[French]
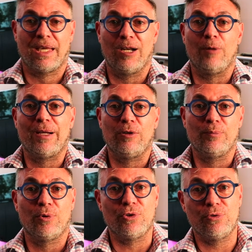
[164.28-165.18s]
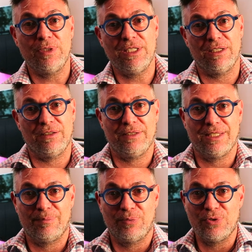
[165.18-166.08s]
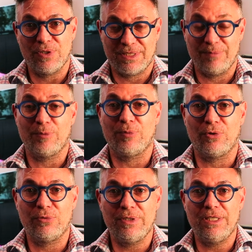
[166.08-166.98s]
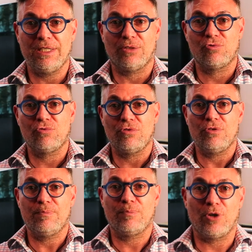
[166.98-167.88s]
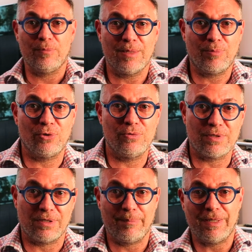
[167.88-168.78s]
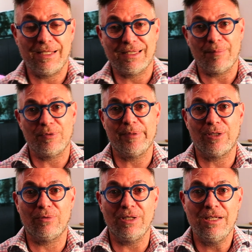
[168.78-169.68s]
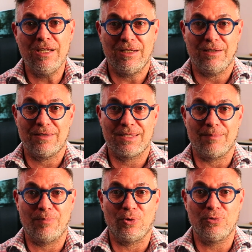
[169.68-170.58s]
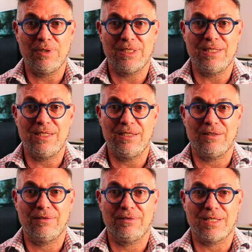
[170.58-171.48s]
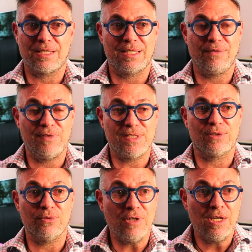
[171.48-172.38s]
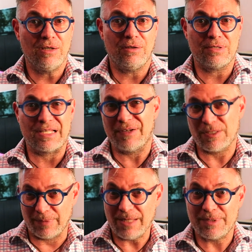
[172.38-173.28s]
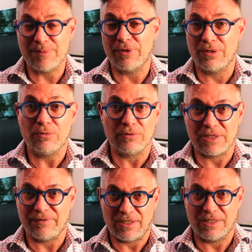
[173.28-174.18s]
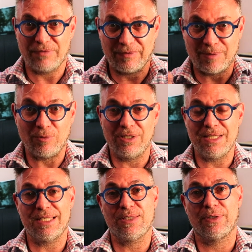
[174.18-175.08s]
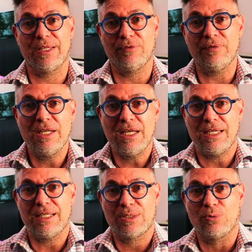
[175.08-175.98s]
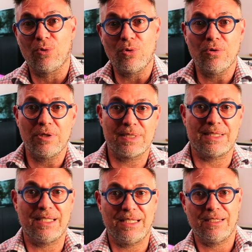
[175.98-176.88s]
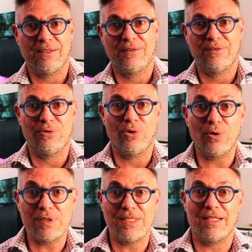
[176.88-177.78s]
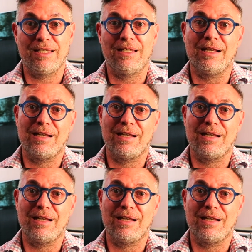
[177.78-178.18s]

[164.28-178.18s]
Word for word: Alors en parlant de produits, euh, il y a plusieurs types de produits. Il y a toujours le premier produit, ce qu'on appelle l'étape numéro 1. Euh, c'est un produit qui euh, est assez visqueux. ça va ressembler un petit peu à de l'eau, donc il va, vraiment glisser sur l'avion. Et son rôle, ce n'est de retirer la